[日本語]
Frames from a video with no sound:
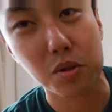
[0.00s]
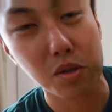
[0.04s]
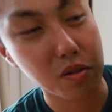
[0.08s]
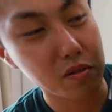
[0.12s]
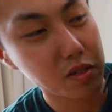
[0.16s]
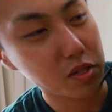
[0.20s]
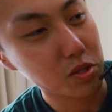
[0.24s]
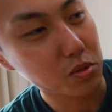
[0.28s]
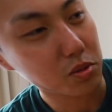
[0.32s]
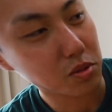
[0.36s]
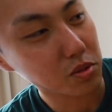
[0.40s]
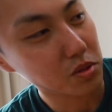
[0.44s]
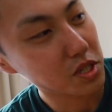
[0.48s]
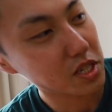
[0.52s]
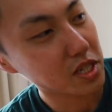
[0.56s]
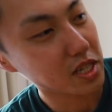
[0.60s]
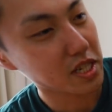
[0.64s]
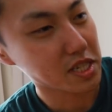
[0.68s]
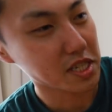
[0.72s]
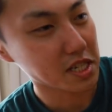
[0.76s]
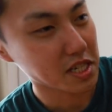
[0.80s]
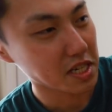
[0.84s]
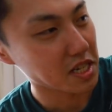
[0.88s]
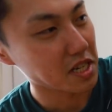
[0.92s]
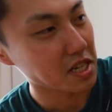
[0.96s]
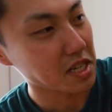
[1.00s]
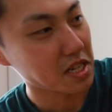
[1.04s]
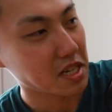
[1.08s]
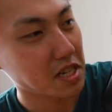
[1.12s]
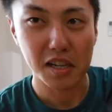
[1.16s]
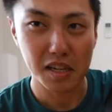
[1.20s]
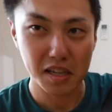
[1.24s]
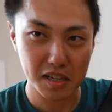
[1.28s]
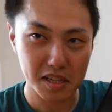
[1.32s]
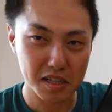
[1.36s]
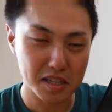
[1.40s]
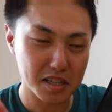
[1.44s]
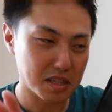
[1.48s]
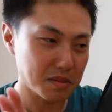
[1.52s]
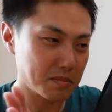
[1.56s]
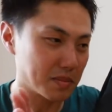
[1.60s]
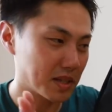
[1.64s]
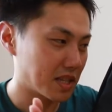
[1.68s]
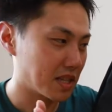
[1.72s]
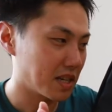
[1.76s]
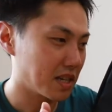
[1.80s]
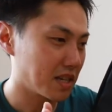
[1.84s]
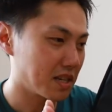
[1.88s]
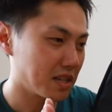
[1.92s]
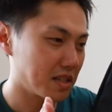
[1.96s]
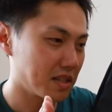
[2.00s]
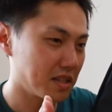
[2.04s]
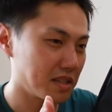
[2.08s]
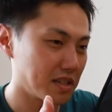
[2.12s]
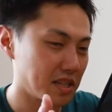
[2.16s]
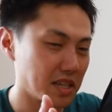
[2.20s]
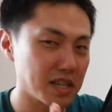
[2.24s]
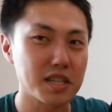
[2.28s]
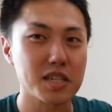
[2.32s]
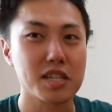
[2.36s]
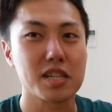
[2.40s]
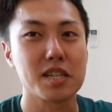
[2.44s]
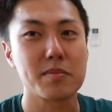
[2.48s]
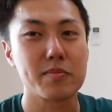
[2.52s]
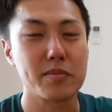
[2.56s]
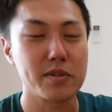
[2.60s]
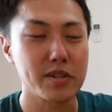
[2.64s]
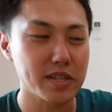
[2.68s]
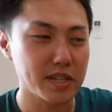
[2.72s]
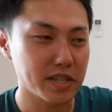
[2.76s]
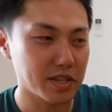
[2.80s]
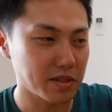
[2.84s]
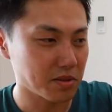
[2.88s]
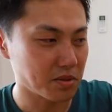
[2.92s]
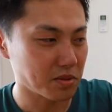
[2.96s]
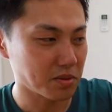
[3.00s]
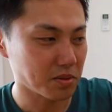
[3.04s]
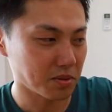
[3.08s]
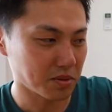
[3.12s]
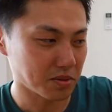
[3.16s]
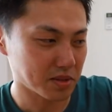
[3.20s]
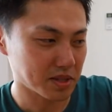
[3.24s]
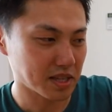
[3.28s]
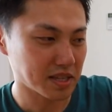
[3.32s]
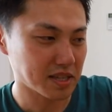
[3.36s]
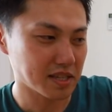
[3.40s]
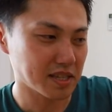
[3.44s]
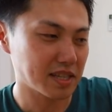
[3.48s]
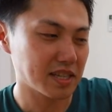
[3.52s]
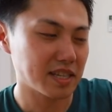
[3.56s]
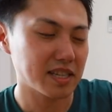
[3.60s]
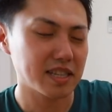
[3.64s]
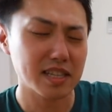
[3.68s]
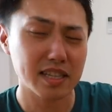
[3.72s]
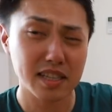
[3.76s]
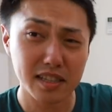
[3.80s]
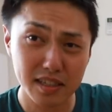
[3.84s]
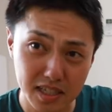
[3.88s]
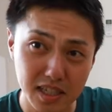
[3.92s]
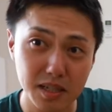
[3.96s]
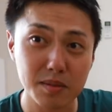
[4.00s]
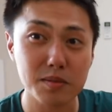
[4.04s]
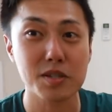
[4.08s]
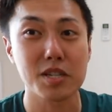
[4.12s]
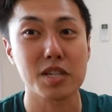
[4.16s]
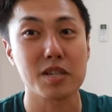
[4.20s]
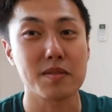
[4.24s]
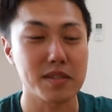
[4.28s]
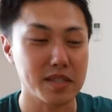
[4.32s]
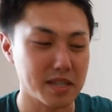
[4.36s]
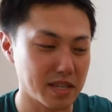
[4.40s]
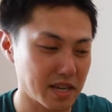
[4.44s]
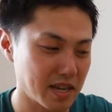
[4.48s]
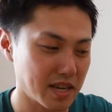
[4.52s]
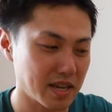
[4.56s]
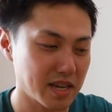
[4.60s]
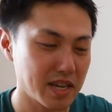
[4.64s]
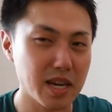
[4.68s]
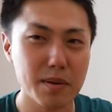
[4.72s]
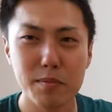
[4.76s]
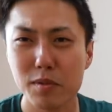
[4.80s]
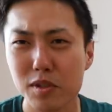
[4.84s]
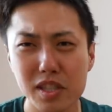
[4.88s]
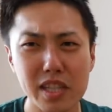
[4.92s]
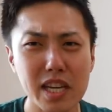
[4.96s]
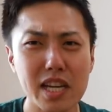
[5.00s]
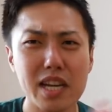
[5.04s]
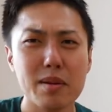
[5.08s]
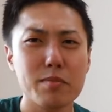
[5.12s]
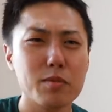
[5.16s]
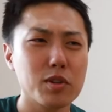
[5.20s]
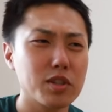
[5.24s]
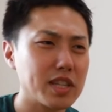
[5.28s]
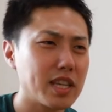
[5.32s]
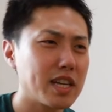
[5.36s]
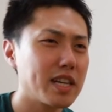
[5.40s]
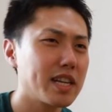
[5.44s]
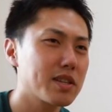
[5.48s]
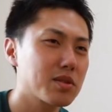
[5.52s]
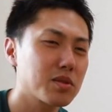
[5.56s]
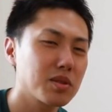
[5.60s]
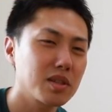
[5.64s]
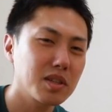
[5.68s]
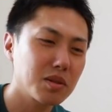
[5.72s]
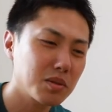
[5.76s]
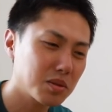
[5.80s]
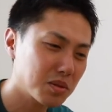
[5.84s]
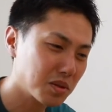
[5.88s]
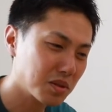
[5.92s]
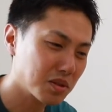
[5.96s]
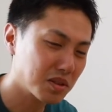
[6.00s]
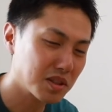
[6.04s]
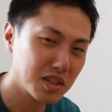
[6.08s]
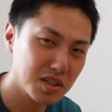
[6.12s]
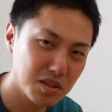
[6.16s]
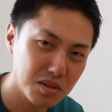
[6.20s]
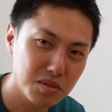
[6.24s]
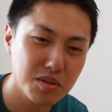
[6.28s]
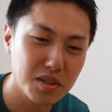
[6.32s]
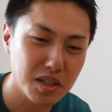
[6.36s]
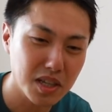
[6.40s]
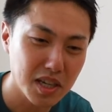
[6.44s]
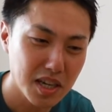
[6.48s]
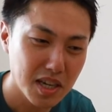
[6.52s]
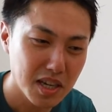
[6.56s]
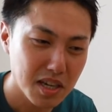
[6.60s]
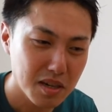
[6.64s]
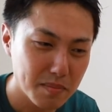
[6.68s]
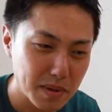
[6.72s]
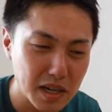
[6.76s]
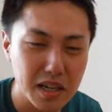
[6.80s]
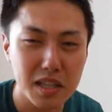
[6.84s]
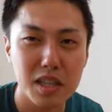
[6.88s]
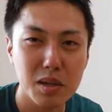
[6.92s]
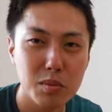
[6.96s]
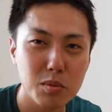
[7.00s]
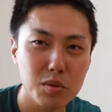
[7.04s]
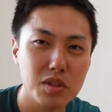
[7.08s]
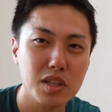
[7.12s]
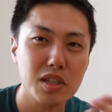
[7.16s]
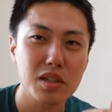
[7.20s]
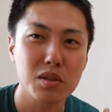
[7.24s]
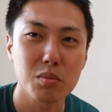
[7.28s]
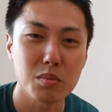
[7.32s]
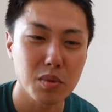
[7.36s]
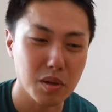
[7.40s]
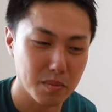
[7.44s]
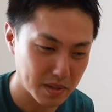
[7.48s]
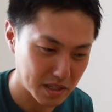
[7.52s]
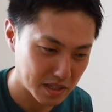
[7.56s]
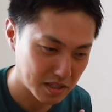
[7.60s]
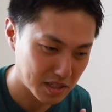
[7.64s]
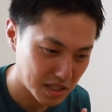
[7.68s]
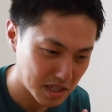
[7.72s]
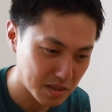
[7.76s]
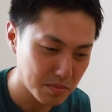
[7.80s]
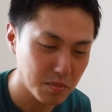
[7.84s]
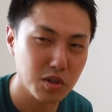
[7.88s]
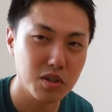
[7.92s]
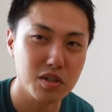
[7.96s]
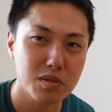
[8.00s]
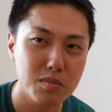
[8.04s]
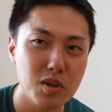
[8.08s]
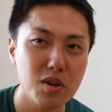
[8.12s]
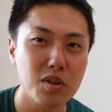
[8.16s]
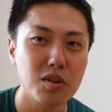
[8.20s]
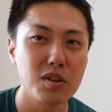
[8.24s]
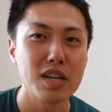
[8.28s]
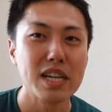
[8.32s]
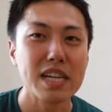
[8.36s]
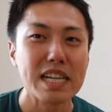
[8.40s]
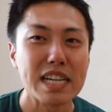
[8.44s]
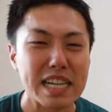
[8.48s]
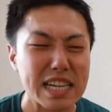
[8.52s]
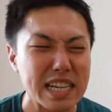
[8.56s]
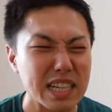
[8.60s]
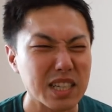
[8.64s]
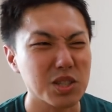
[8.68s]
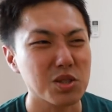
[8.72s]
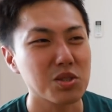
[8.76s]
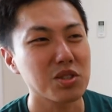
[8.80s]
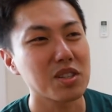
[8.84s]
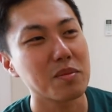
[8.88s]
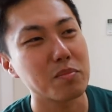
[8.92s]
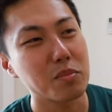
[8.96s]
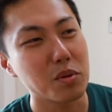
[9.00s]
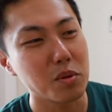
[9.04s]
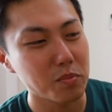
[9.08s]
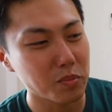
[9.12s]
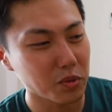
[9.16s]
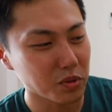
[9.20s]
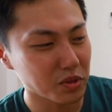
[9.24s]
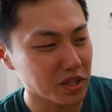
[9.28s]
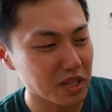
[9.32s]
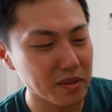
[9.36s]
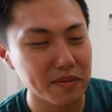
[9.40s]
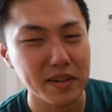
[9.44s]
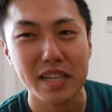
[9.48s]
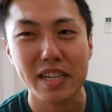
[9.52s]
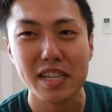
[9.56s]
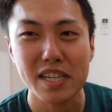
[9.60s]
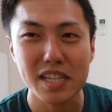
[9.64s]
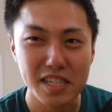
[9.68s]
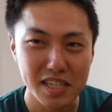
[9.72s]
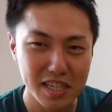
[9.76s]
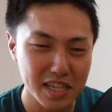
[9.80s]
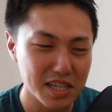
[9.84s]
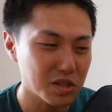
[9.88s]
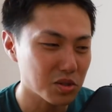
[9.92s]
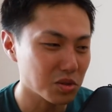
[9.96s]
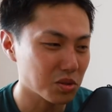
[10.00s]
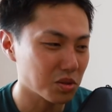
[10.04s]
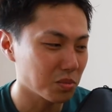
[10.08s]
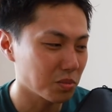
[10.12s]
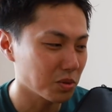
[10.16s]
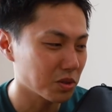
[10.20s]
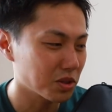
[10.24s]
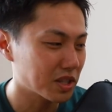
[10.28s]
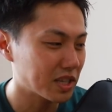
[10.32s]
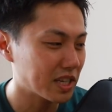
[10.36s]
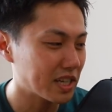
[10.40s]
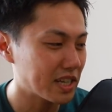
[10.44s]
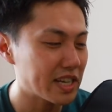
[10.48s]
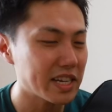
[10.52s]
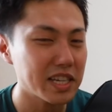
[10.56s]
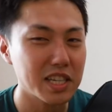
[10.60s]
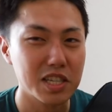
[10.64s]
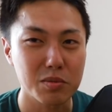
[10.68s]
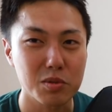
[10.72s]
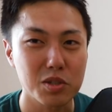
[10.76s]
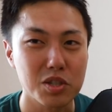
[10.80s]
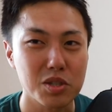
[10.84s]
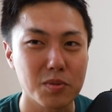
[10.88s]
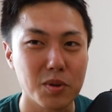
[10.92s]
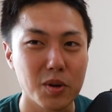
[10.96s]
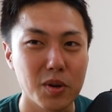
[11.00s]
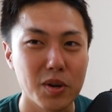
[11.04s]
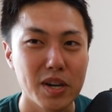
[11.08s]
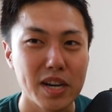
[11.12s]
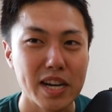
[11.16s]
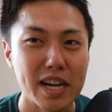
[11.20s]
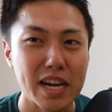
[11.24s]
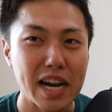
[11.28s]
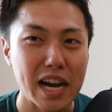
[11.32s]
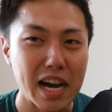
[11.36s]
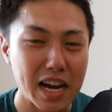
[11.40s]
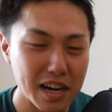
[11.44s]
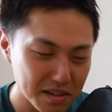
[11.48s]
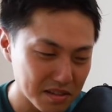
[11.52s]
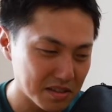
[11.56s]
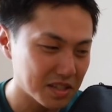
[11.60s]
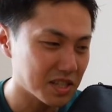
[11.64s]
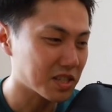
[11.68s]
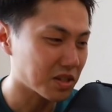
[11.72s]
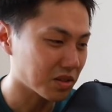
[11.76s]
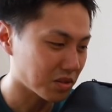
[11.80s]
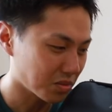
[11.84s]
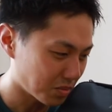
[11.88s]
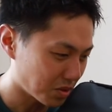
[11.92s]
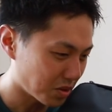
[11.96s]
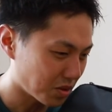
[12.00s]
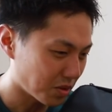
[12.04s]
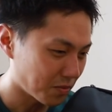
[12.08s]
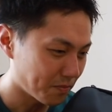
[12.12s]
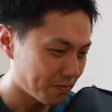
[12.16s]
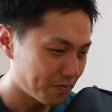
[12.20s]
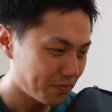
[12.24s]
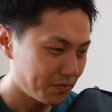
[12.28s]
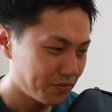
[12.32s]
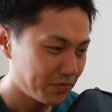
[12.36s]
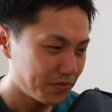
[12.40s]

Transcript: これはちょっと近々あなたにまた断捨離プレゼントをさせていただくかもしれません。いやもったいないもったいないそんなことっていうふうにあなた思ったと思いますし、僕もなんかそんなポンポン手放してちょっともったいない気持ちもあるんですけども、